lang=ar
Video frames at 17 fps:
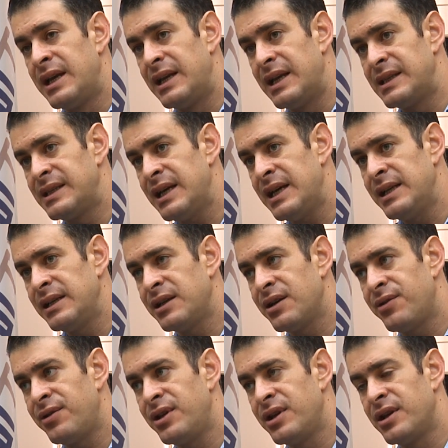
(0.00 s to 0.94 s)
لا زال
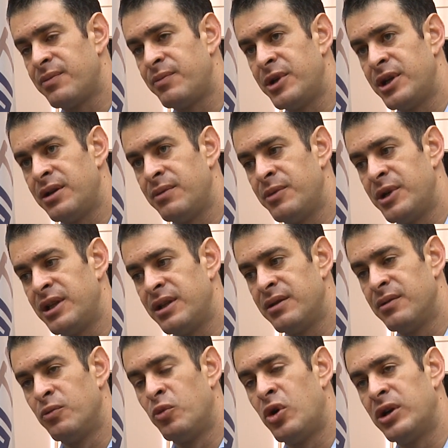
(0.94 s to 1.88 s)
الكثير من
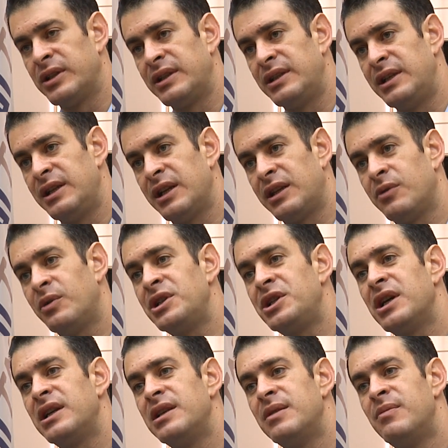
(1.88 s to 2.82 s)
من المواطنين
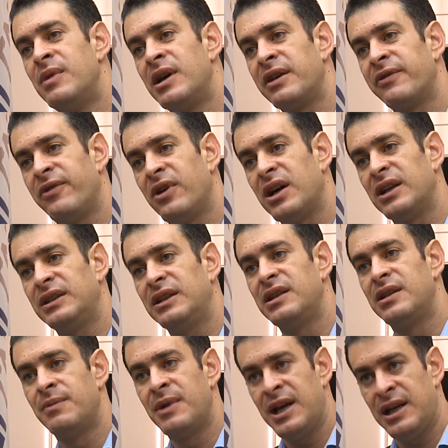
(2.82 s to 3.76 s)
يتوجه للبنك فقط
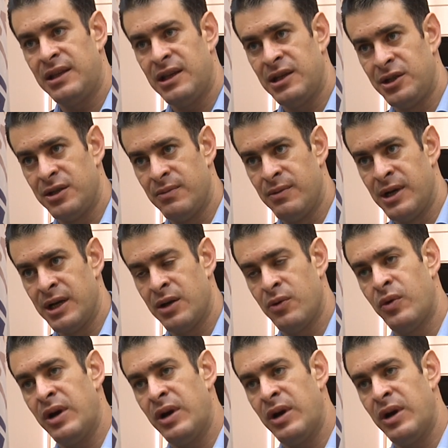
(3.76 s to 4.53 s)
عندما يحتاج البنك